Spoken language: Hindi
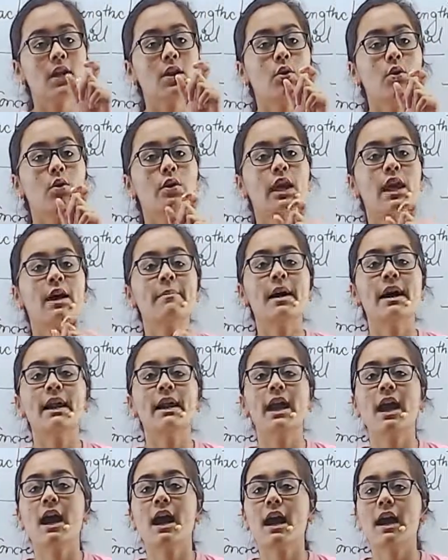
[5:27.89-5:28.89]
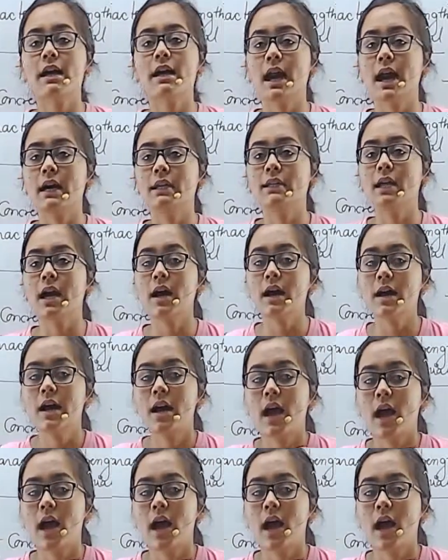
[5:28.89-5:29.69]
लोड हमारा आ रहा था